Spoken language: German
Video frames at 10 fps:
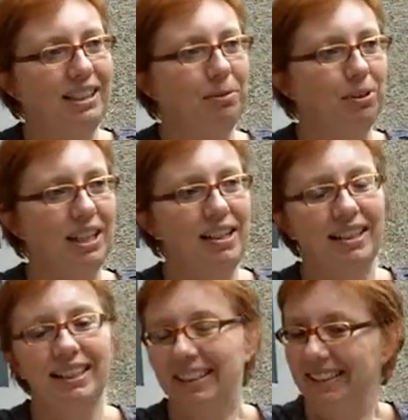ich muss ein
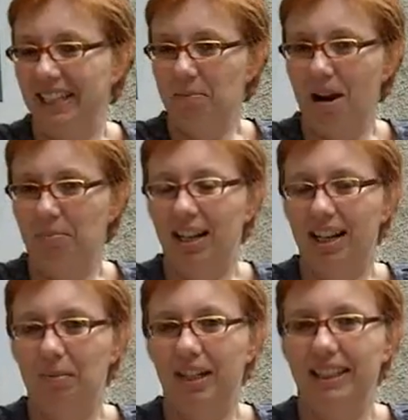Thema
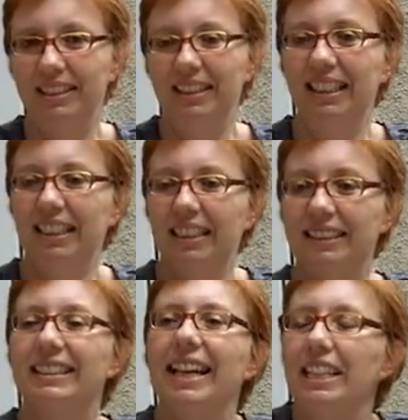bearbeiten,
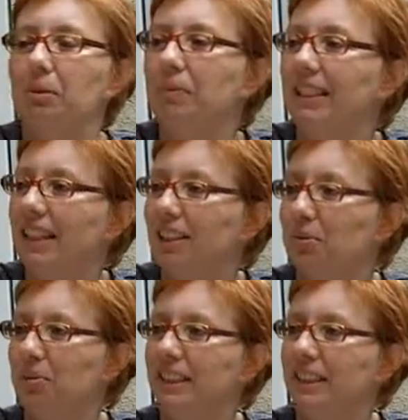das drängt mich dazu.